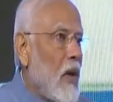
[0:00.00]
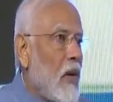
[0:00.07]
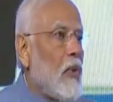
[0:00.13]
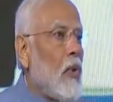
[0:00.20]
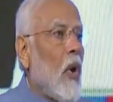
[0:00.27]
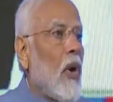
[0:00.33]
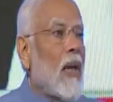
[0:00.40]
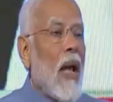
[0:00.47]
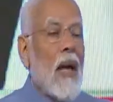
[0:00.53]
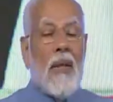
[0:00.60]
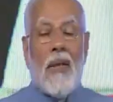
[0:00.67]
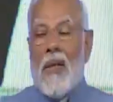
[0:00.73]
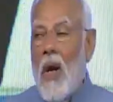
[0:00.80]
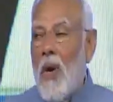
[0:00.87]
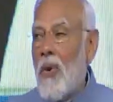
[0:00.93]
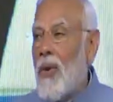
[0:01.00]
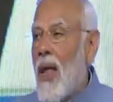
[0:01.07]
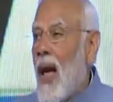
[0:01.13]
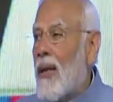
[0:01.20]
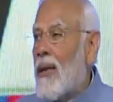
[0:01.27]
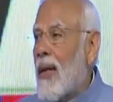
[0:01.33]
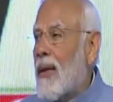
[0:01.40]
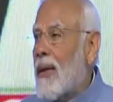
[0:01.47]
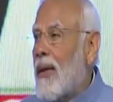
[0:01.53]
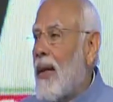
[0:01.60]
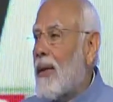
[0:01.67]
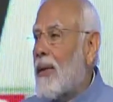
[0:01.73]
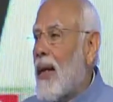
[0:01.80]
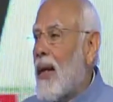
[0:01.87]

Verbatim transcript: দু হাজার চোদ্দ পর্যন্ত এই